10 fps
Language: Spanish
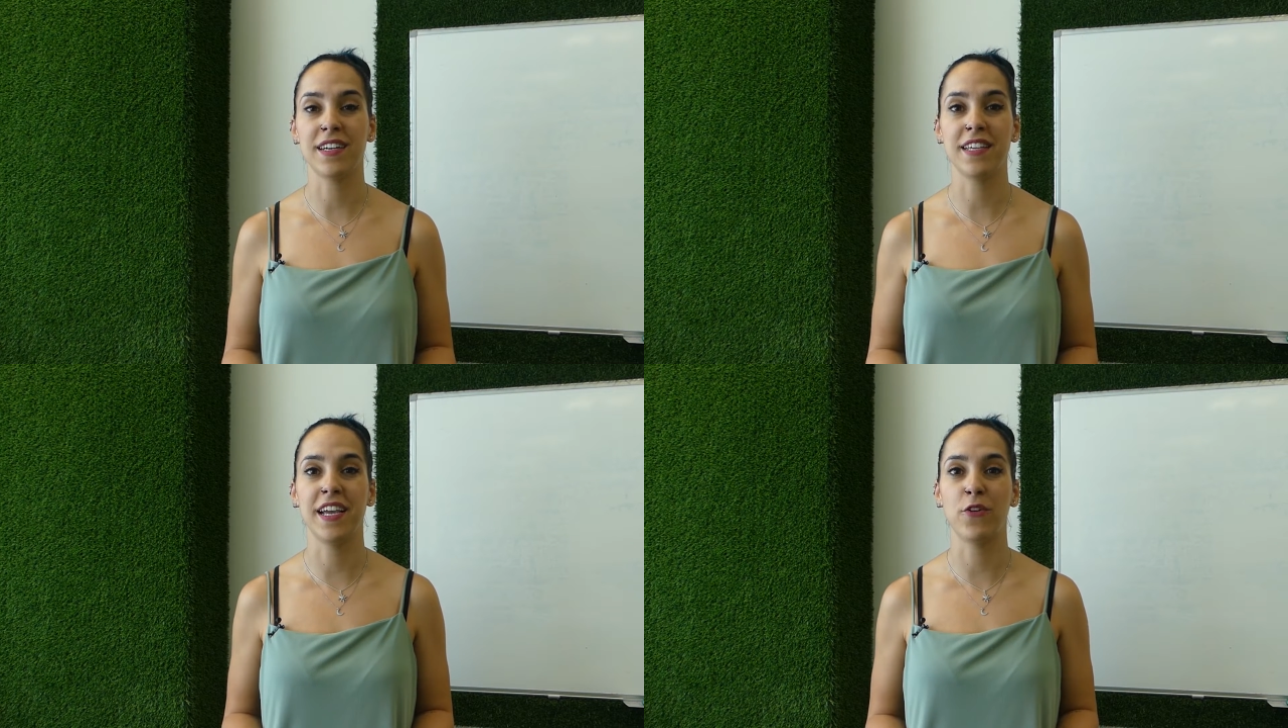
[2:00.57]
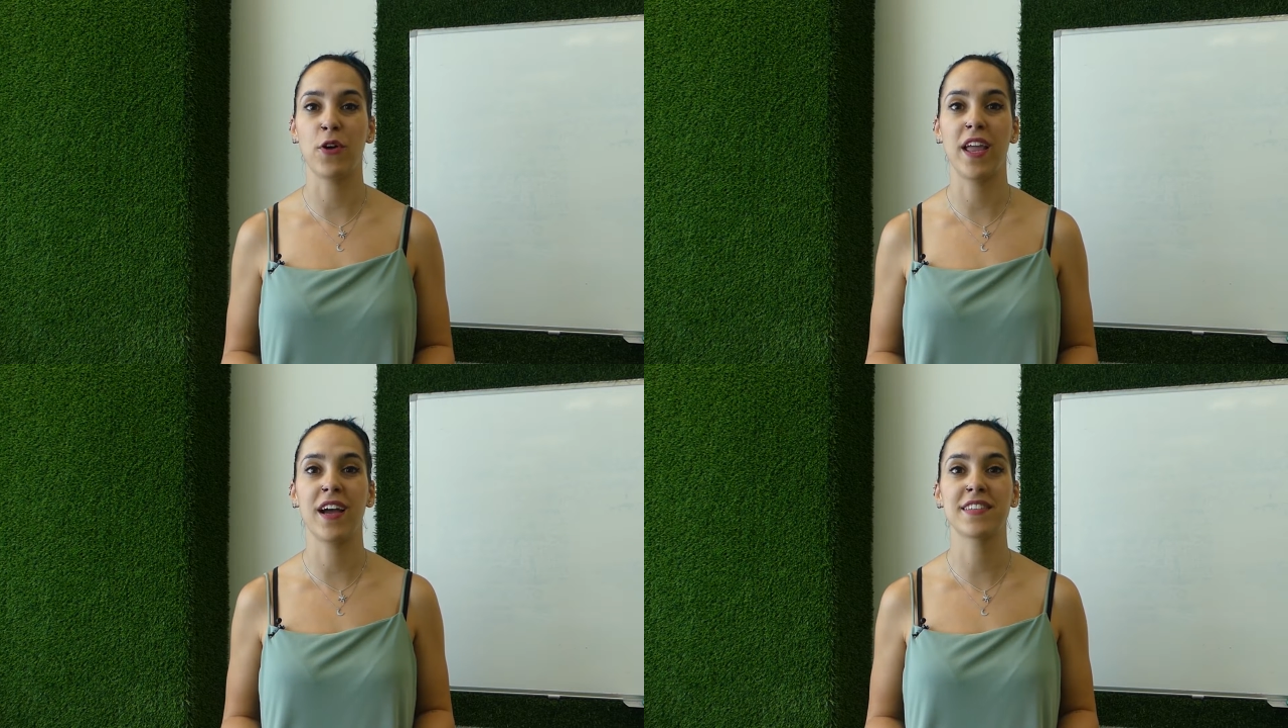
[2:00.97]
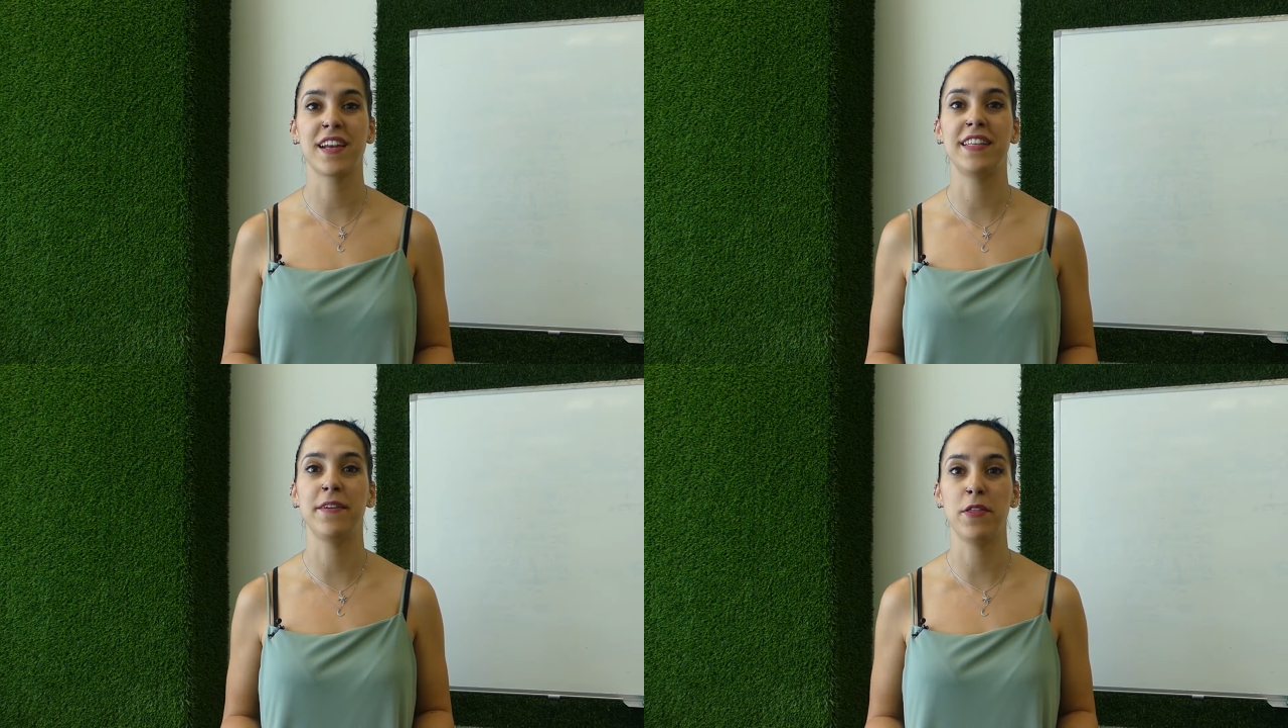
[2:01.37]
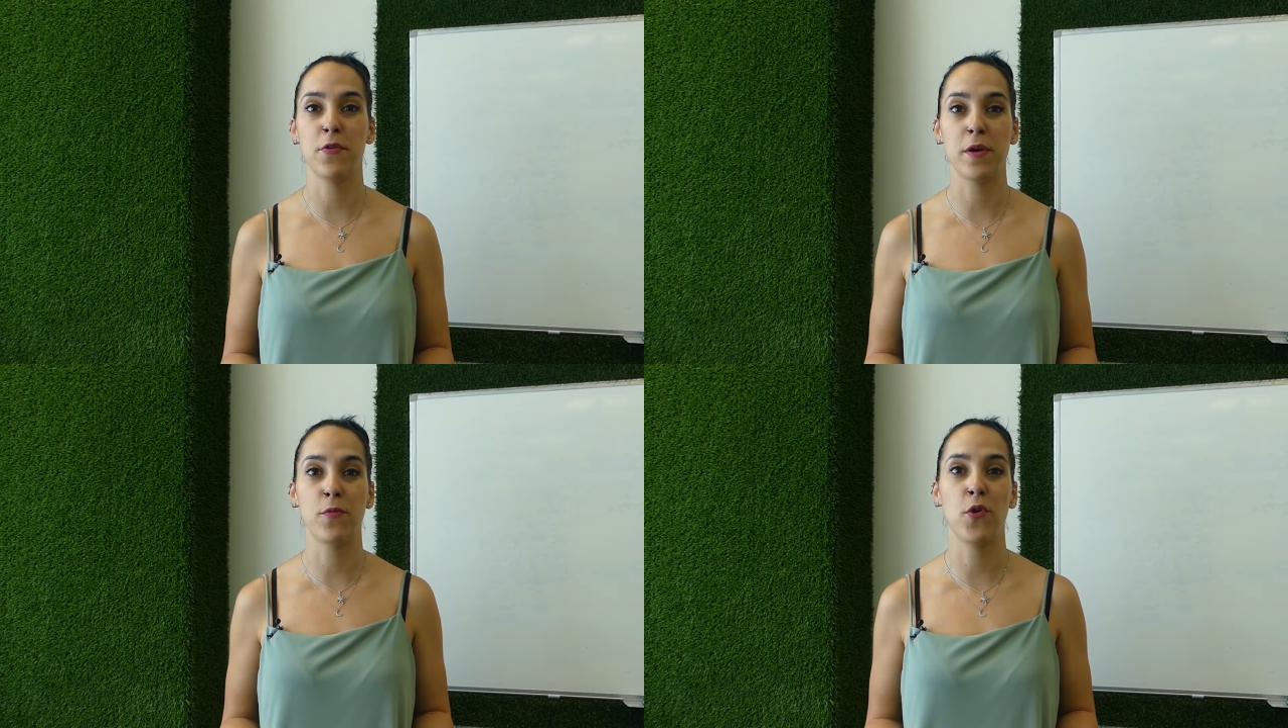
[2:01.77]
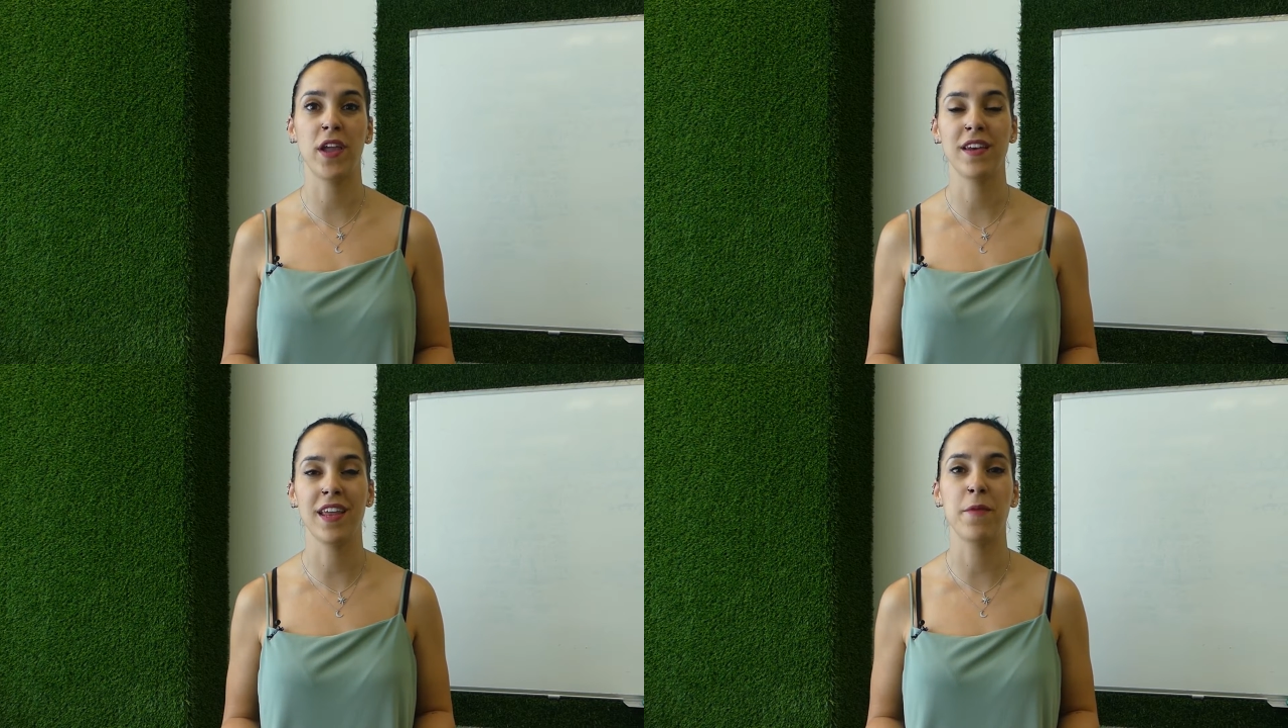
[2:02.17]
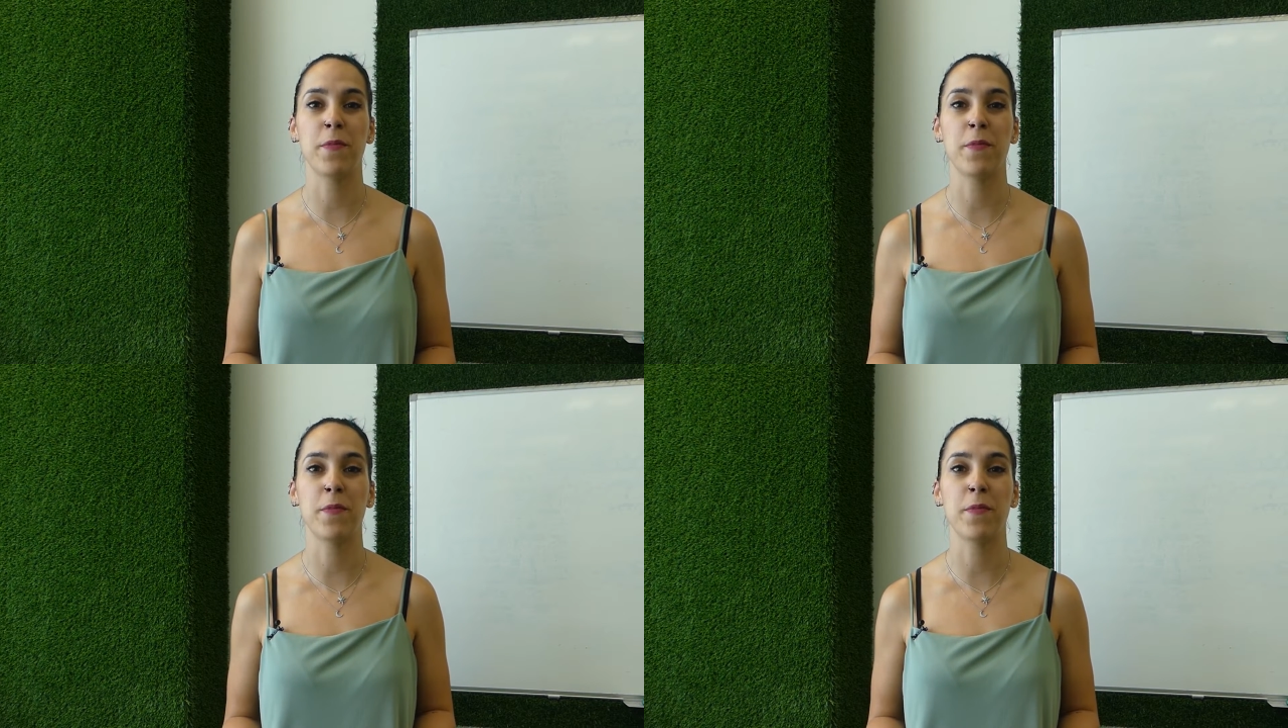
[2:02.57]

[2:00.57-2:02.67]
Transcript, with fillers: así que no caigas en el debido overbooking y